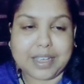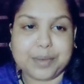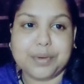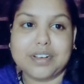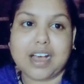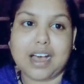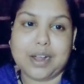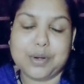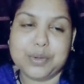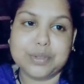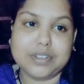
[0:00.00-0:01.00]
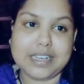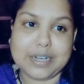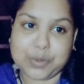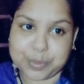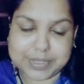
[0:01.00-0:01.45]
এবং আরও
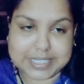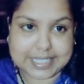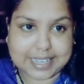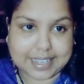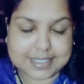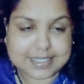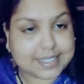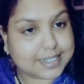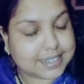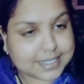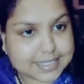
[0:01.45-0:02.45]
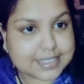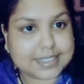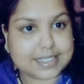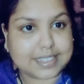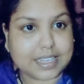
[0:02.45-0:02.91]
এরকম যাতে কাজ তারা
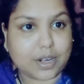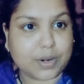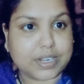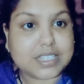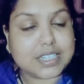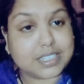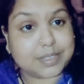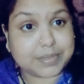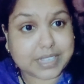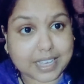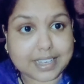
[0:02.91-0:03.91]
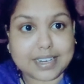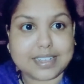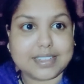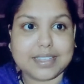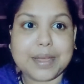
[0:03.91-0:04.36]
নিজেদের থেকে করে সেই
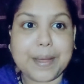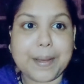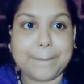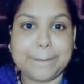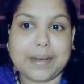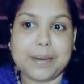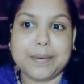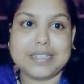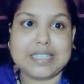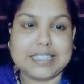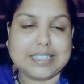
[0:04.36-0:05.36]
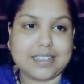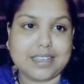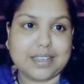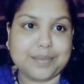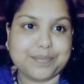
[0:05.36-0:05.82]
জায়গাটাতে বারবার
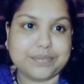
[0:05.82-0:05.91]
তাদেরকে